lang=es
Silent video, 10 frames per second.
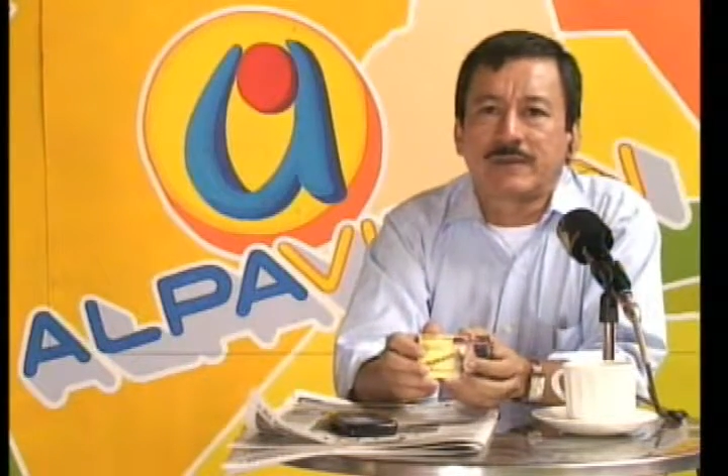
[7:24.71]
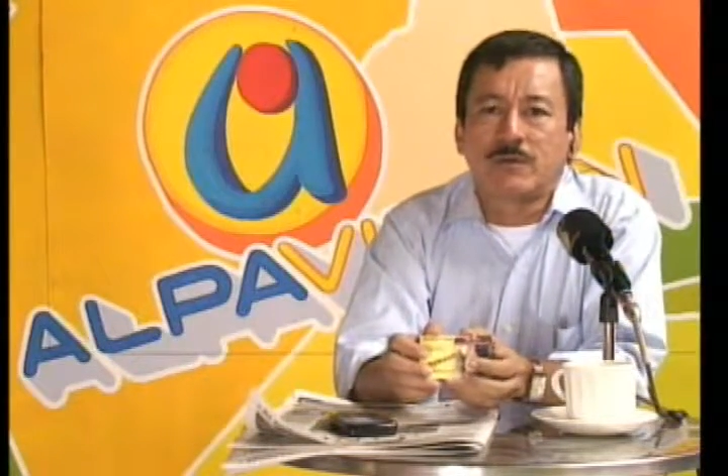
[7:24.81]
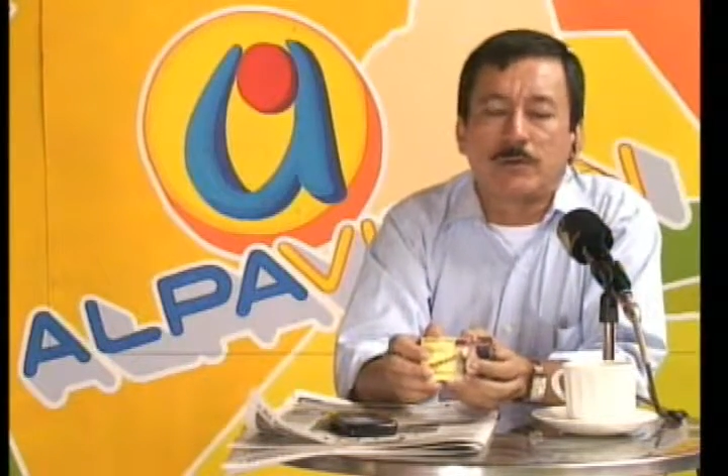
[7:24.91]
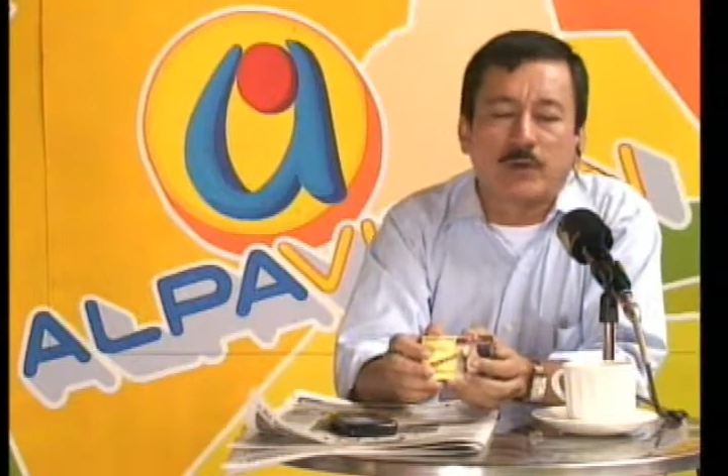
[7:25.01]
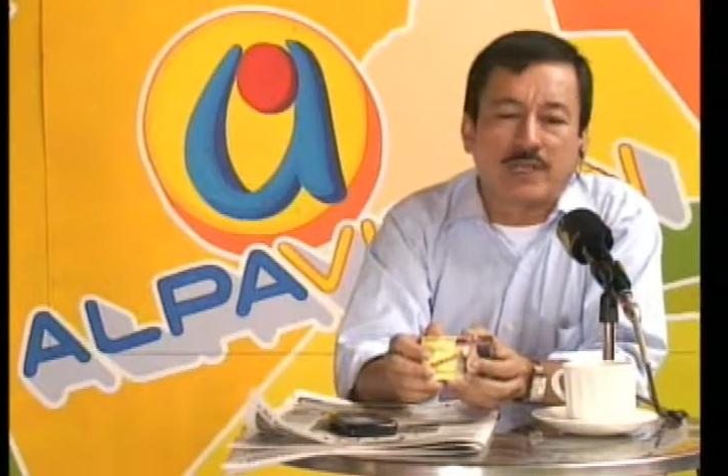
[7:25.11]

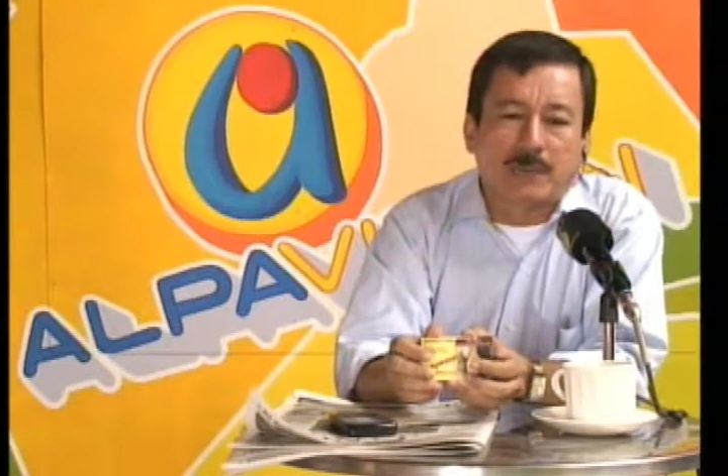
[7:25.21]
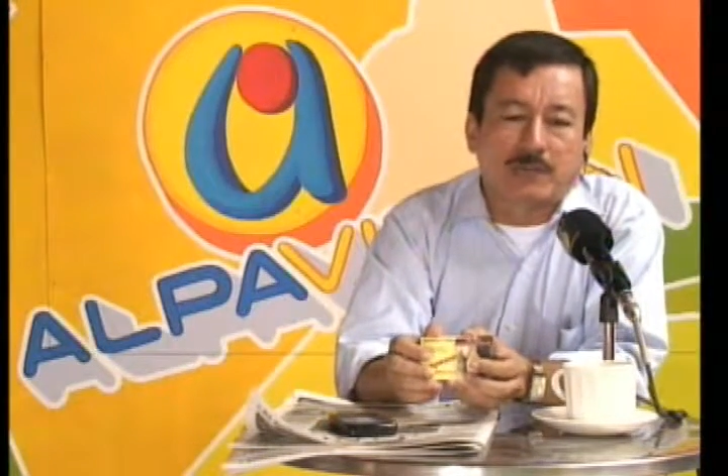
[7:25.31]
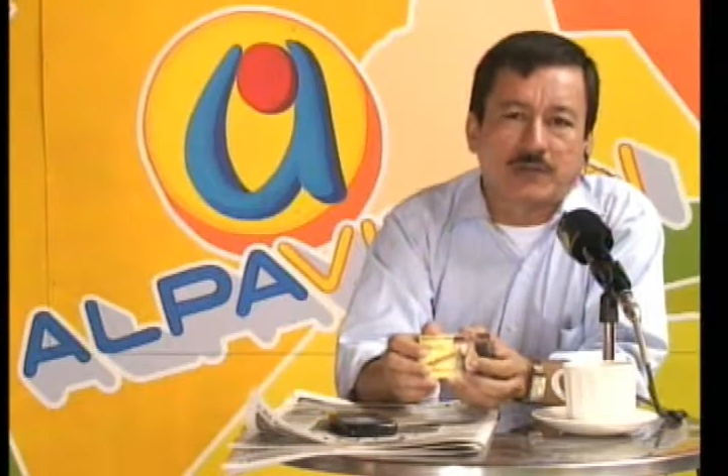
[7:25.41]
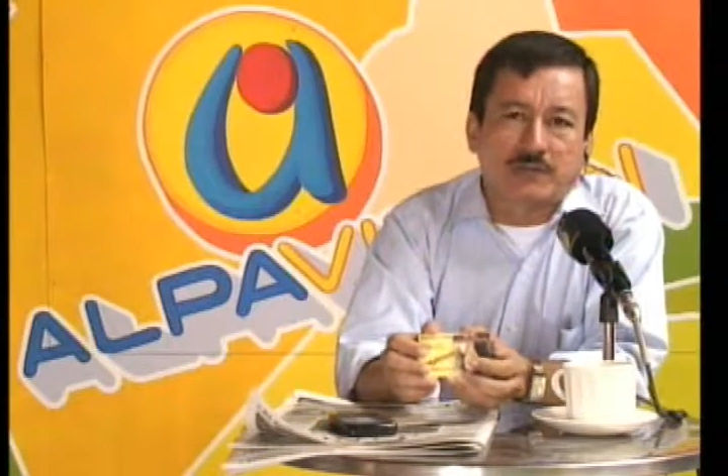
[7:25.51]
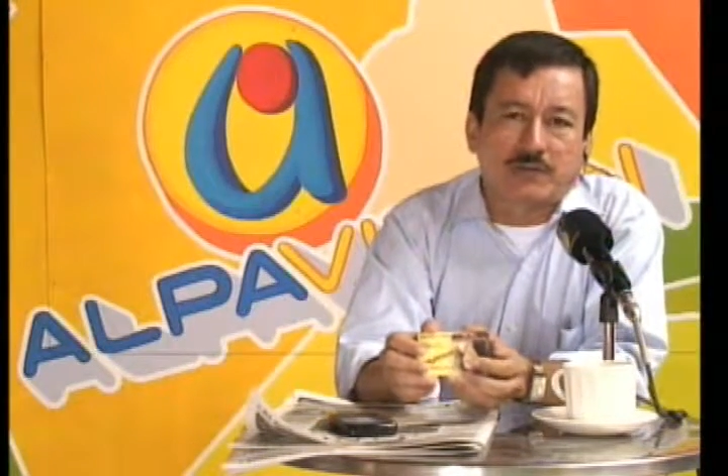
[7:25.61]
Un
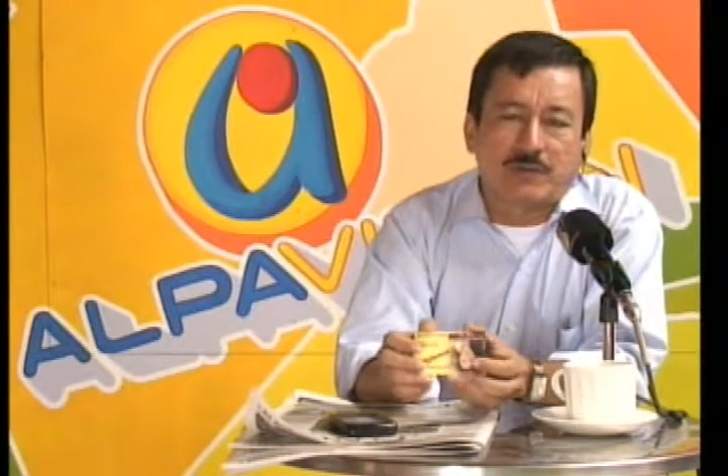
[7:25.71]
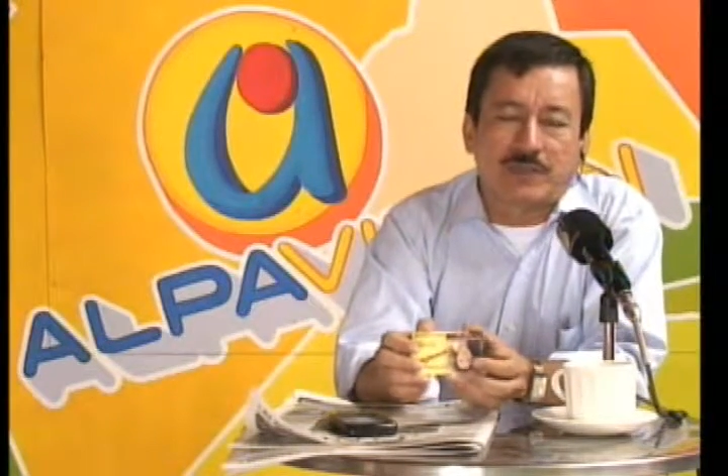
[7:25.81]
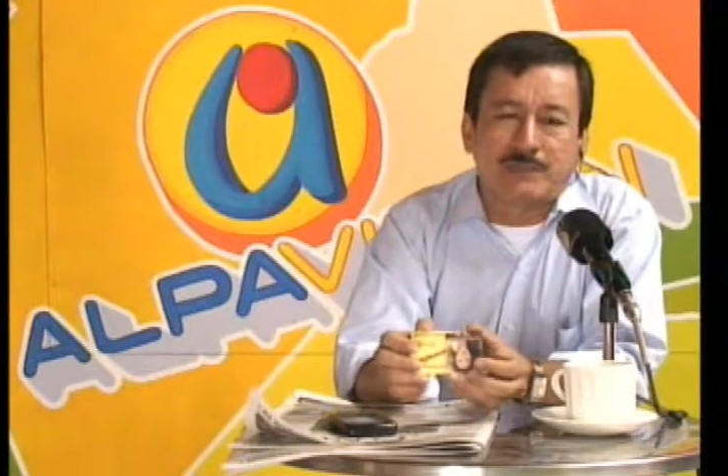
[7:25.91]
polideportivo bien